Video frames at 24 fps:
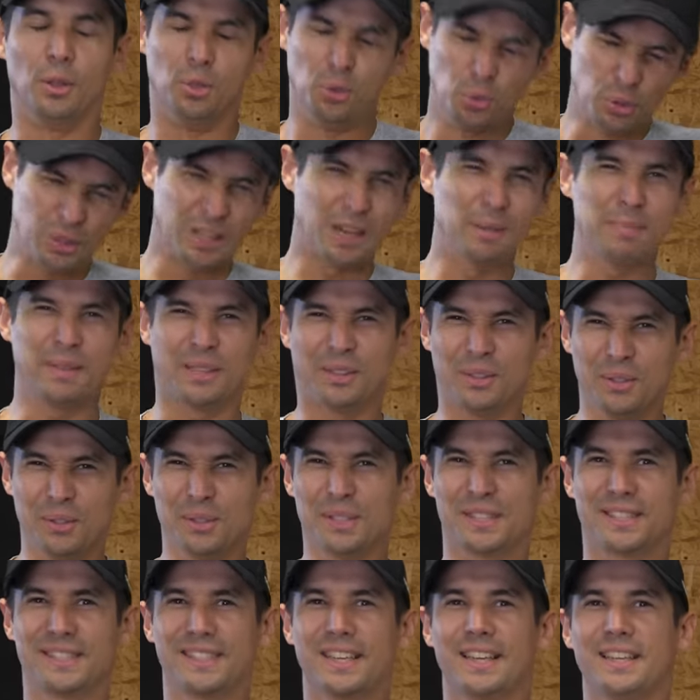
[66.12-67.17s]
Donc là maintenant,
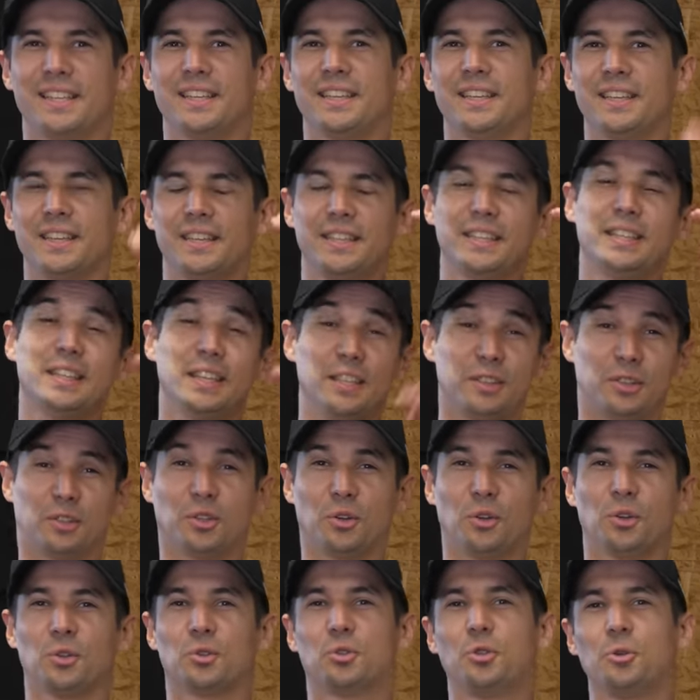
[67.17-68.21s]
ça y est, il est
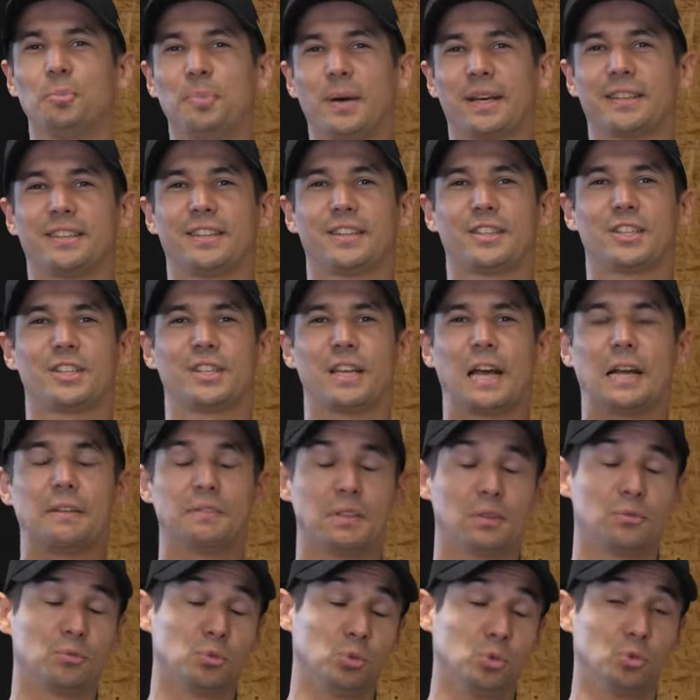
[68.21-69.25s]
temps de partager
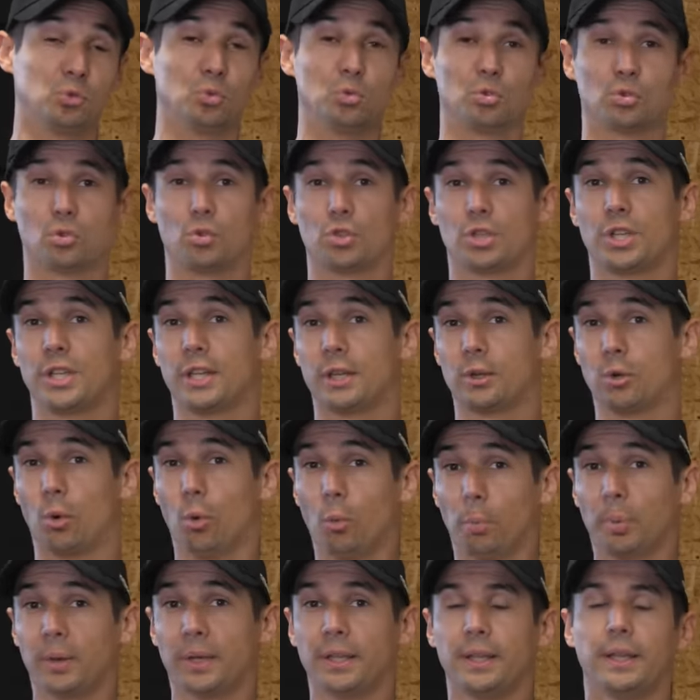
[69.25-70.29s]
avec vous tout ce que j'ai
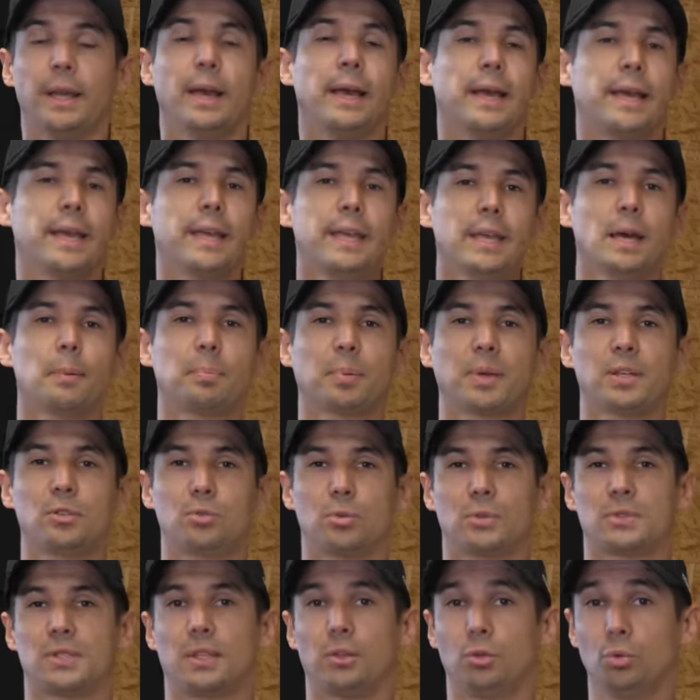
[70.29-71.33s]
compris et appris
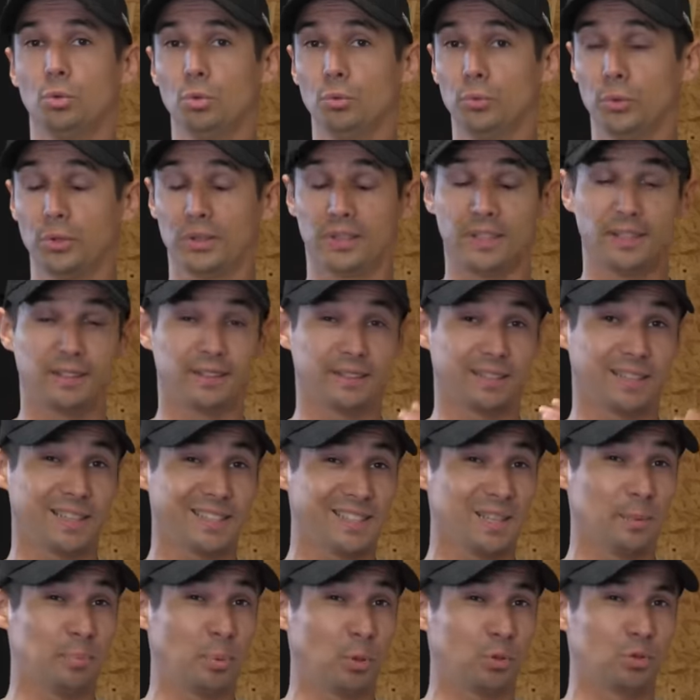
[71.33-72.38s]
sur cette nouveauté
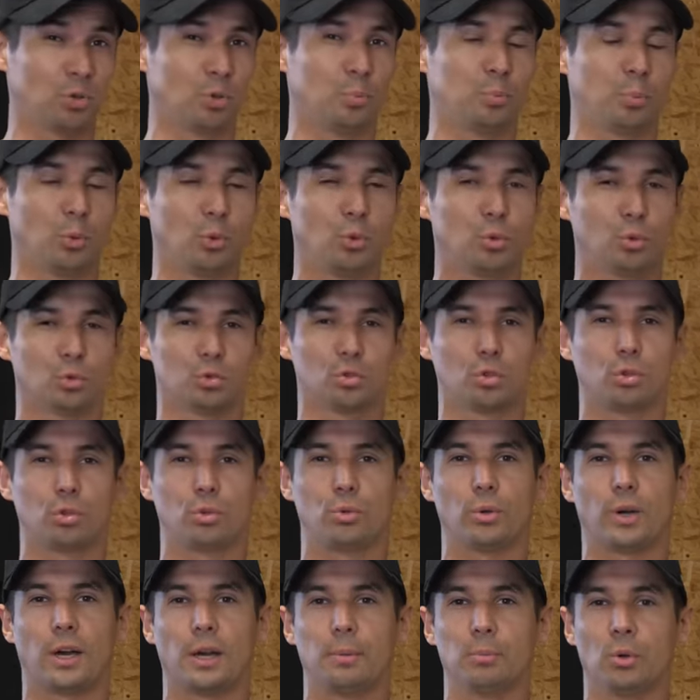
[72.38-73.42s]
très importante pour le
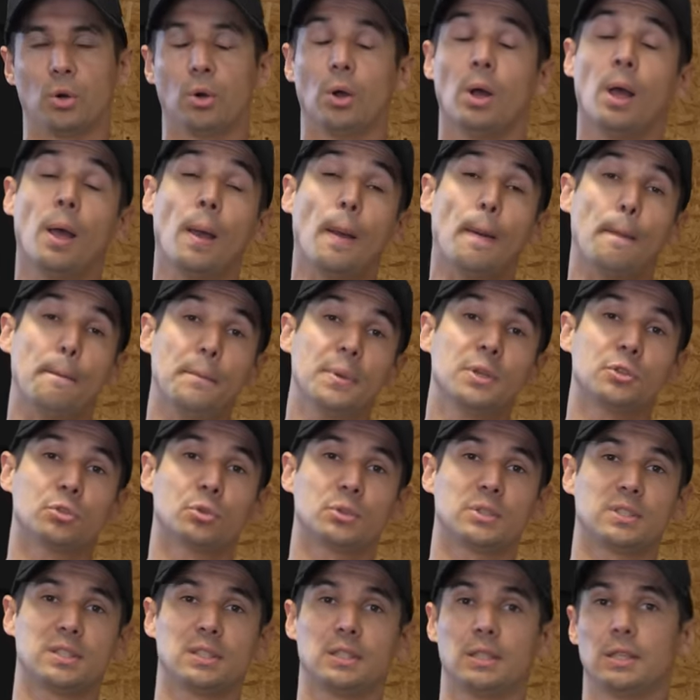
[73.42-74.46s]
constructeur allemand, mais
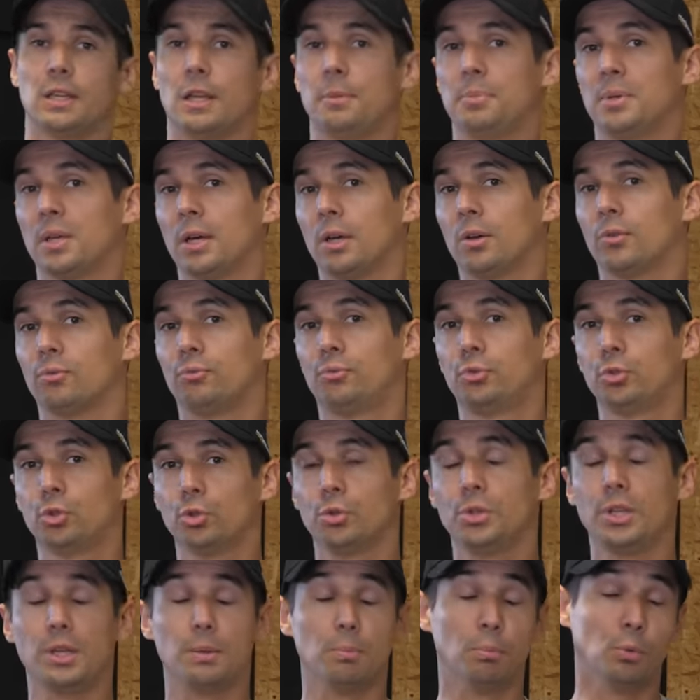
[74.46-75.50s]
aussi, et eh bien, vous
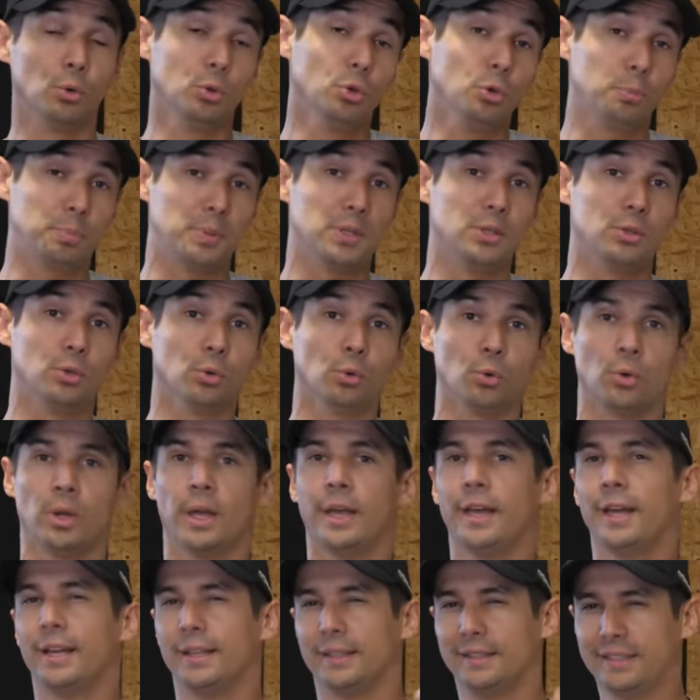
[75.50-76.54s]
donner mon opinion
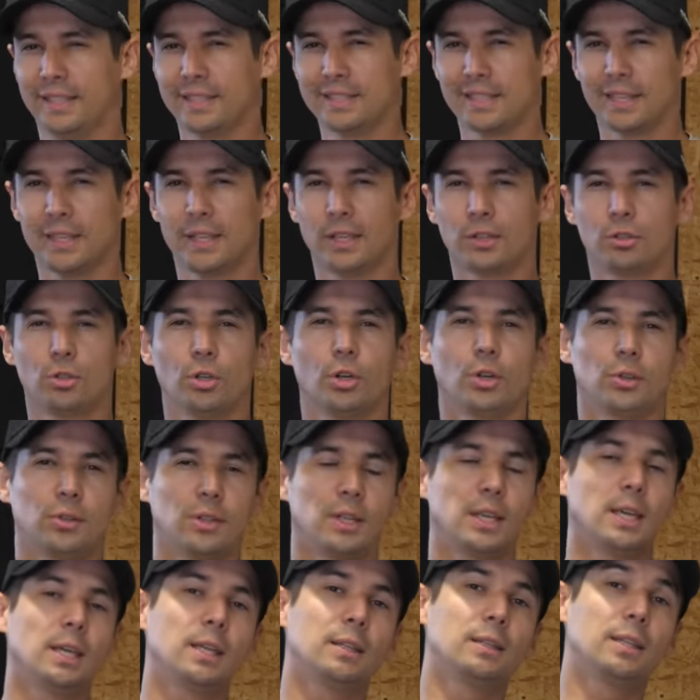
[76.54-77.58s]
des anecdotes
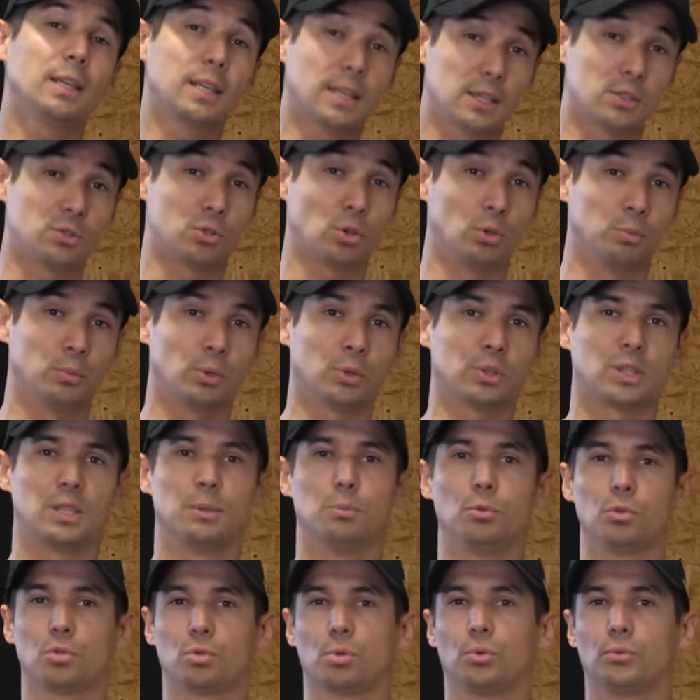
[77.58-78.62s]
et des questionnements qui
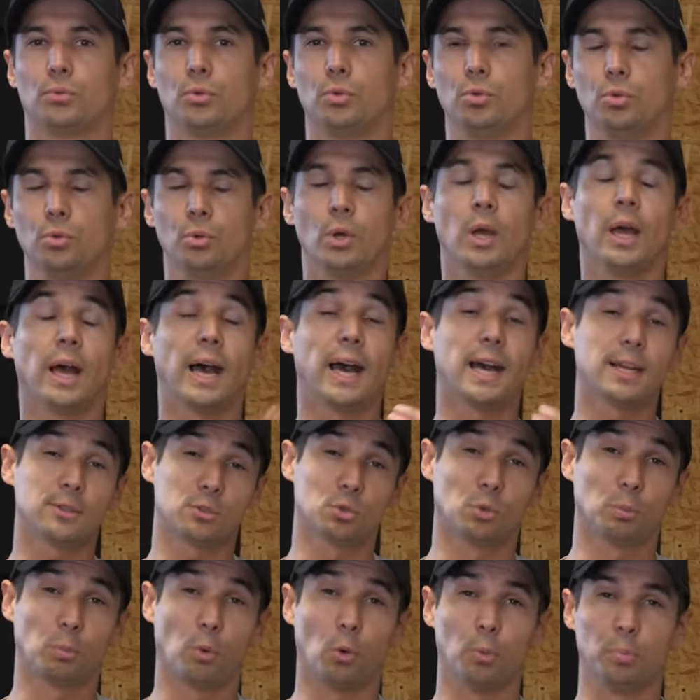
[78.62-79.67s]
me sont venus à
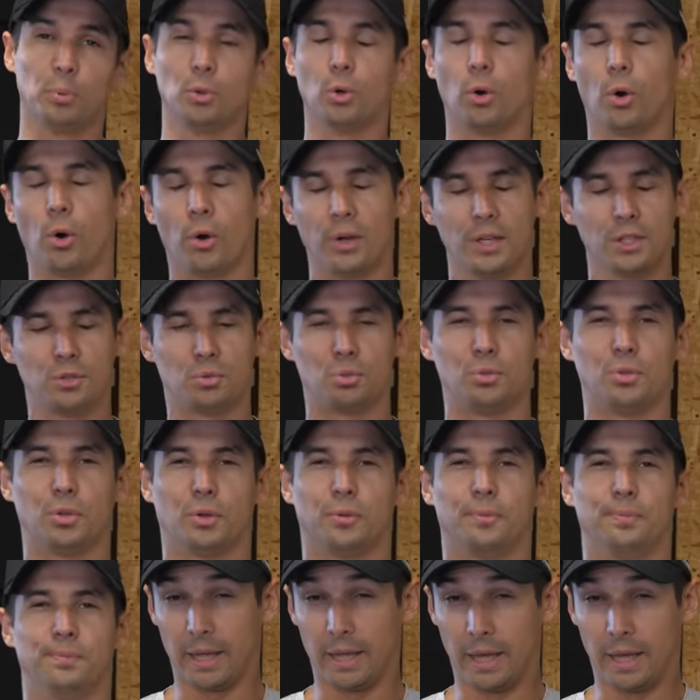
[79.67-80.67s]
son propos en l'étudiant.